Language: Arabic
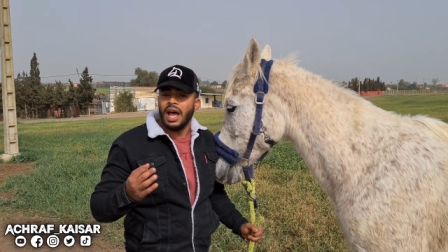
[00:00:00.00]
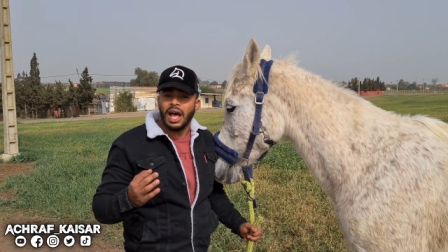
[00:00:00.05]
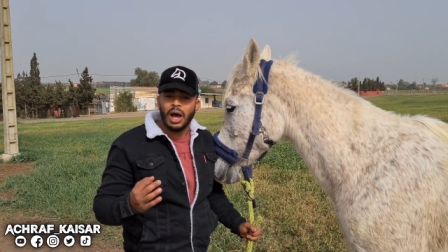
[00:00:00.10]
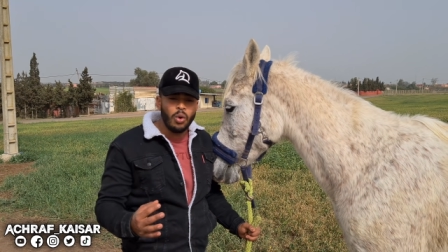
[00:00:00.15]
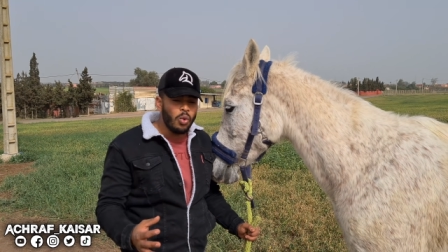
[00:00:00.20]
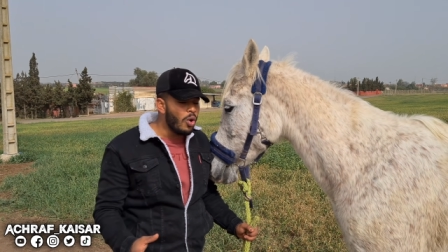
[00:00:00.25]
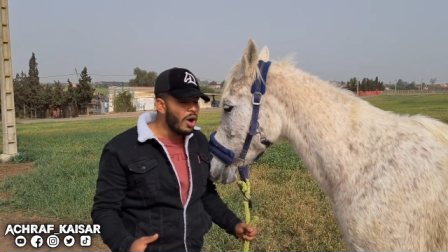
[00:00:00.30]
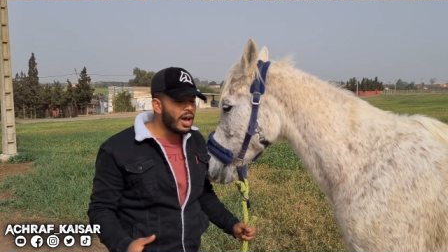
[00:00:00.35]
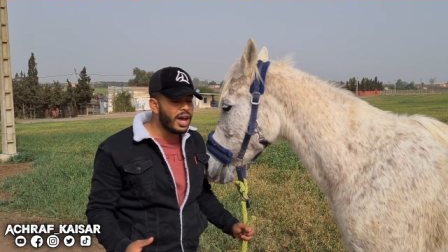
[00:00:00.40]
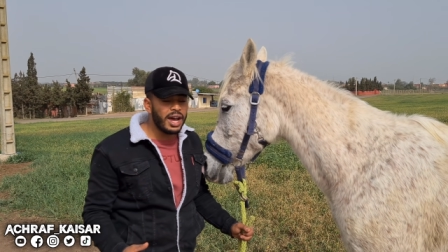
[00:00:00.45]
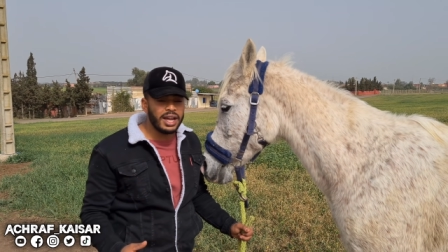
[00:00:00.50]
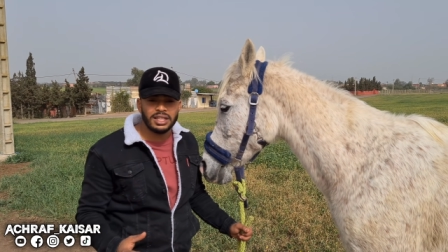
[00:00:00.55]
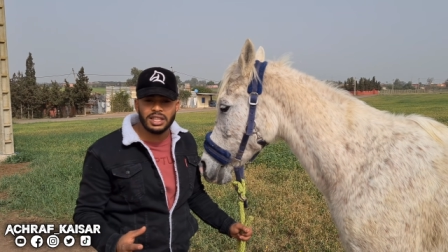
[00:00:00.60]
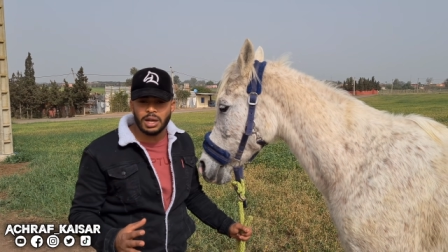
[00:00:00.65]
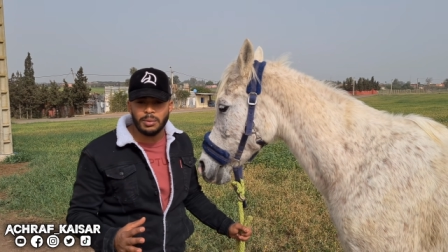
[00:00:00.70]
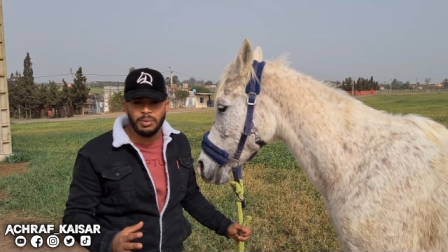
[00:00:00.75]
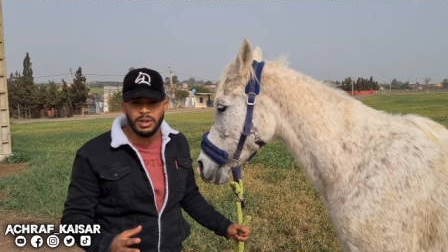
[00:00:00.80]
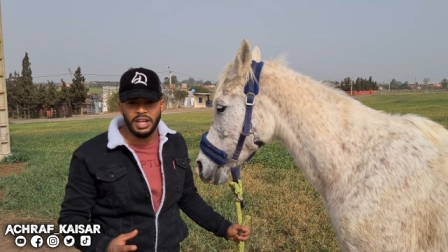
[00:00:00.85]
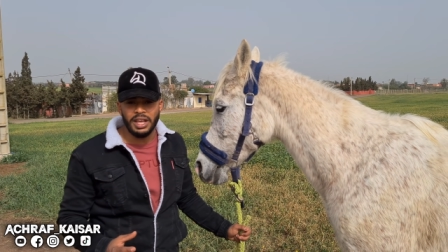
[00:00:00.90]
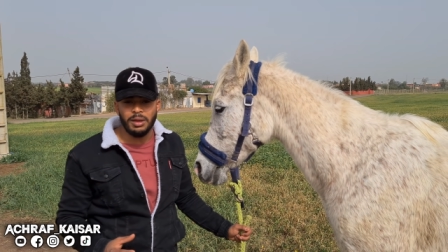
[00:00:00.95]
هو
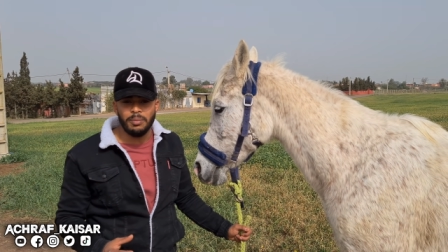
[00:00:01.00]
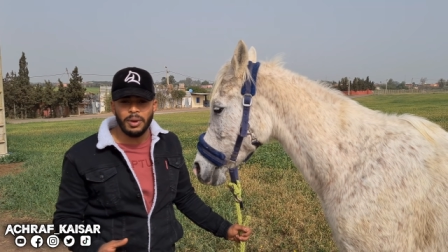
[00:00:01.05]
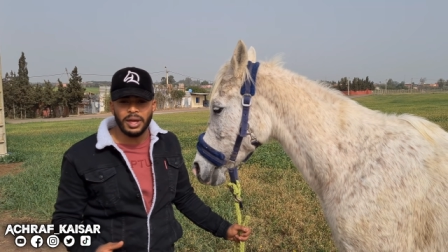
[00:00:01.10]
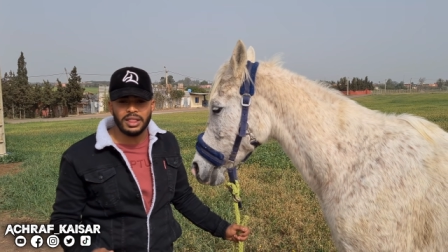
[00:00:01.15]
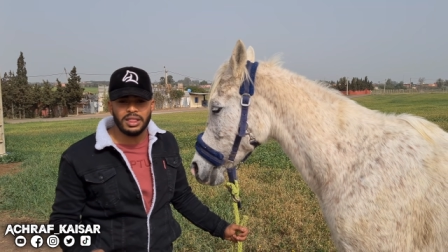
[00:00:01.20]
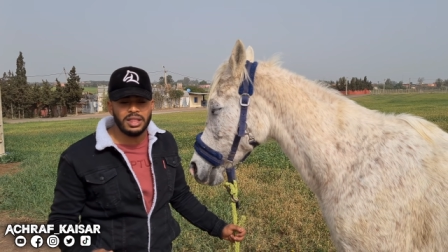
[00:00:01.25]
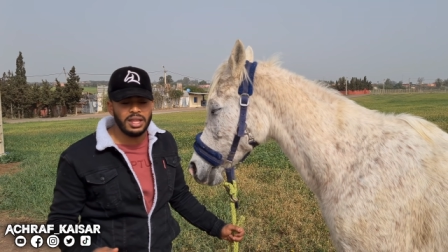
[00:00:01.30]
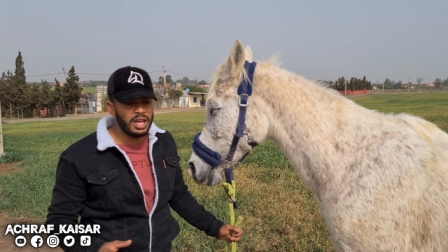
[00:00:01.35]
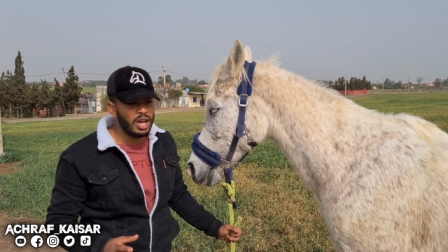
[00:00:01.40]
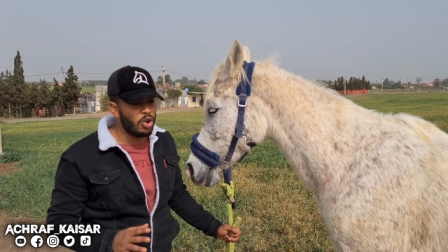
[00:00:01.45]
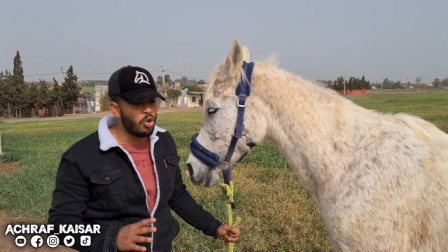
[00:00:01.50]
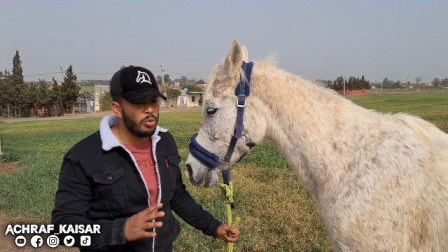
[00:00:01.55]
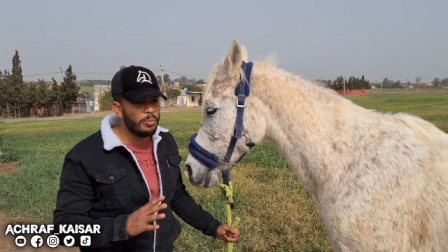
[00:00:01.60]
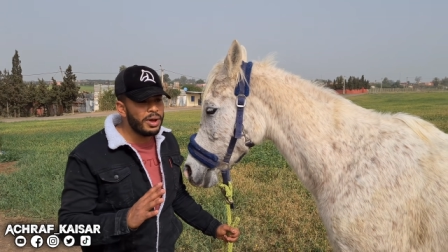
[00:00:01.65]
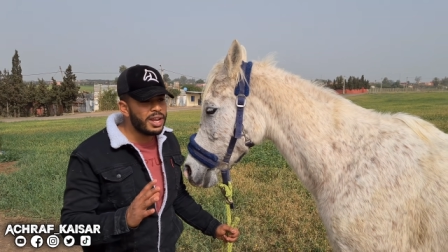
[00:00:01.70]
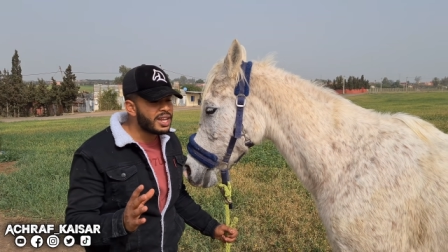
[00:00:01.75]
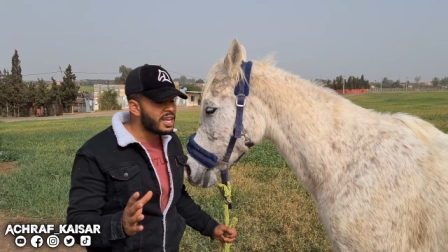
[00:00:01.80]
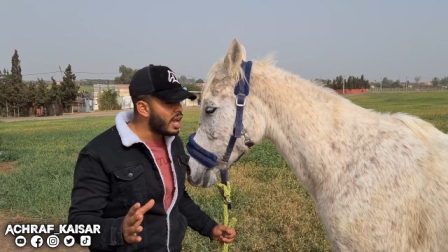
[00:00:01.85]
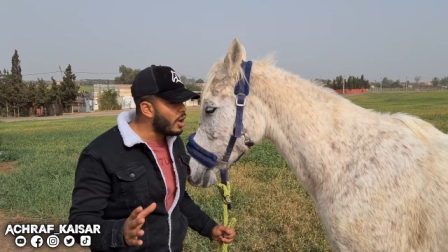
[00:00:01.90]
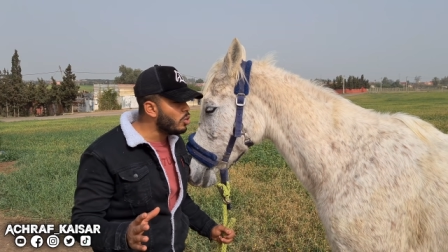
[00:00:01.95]
قادر بالعباد ديالو
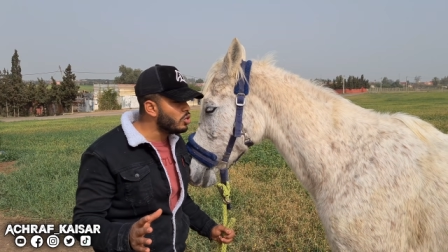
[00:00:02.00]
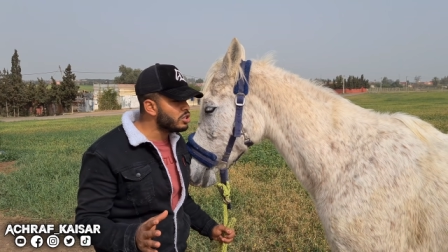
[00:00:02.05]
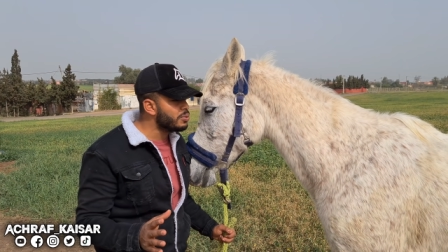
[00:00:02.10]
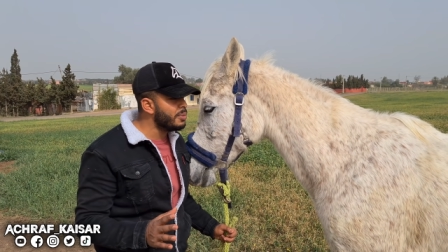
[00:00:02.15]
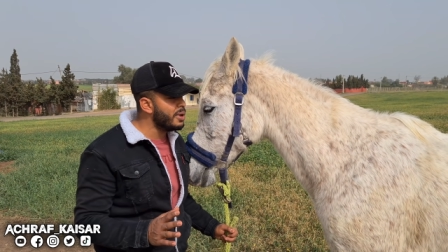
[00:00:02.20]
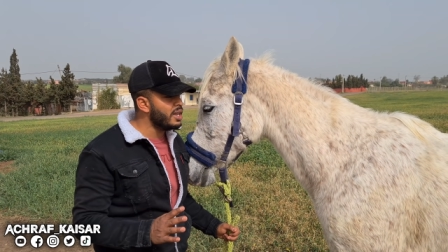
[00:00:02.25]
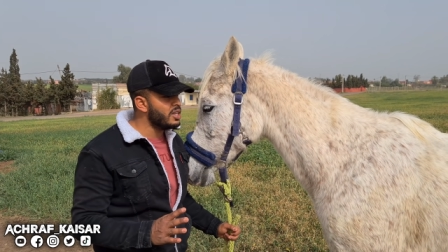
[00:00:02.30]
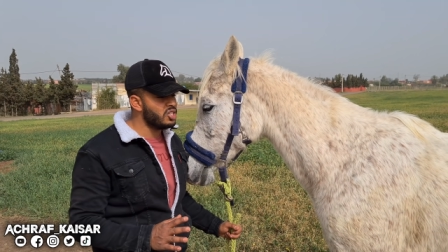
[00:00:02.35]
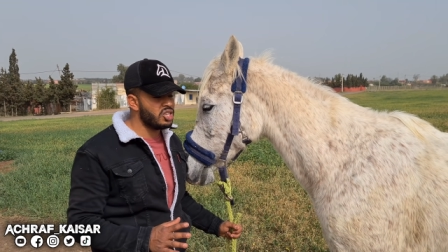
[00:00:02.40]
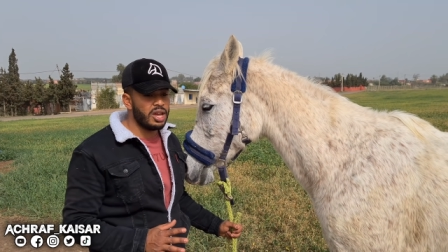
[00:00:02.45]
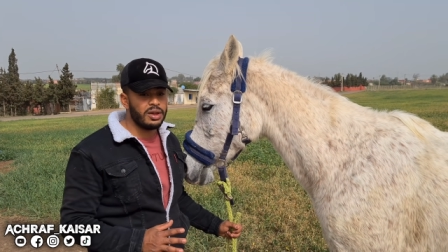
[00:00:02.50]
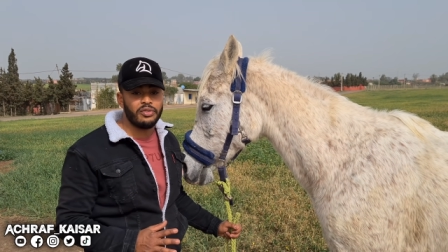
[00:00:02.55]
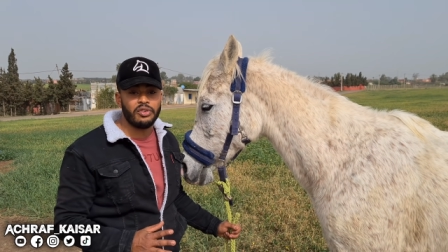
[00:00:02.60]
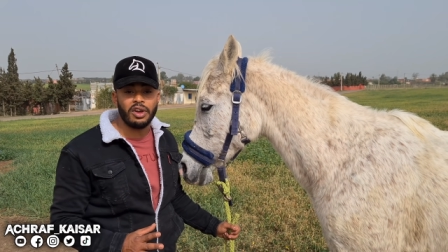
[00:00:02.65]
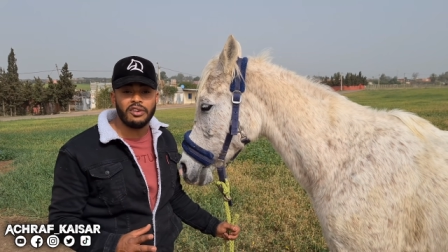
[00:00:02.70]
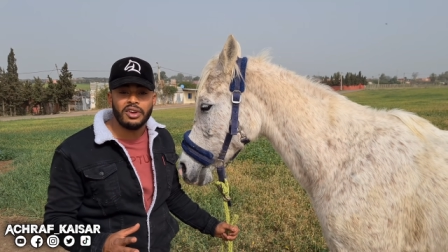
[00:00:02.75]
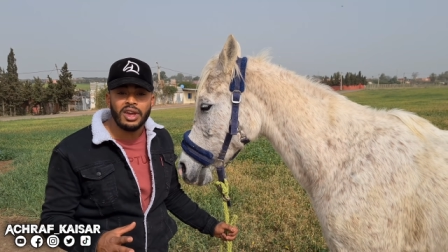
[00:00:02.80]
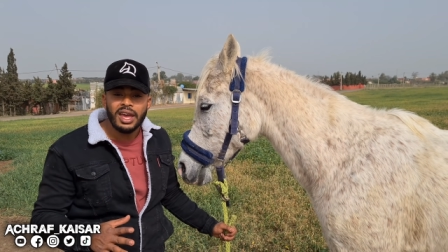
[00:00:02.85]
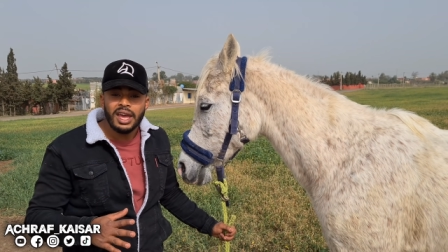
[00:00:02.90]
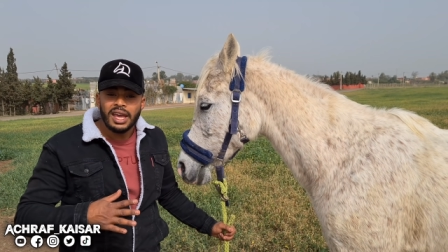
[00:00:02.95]
ما نكعوش من
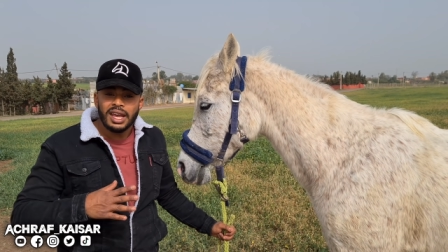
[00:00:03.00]
الجفاف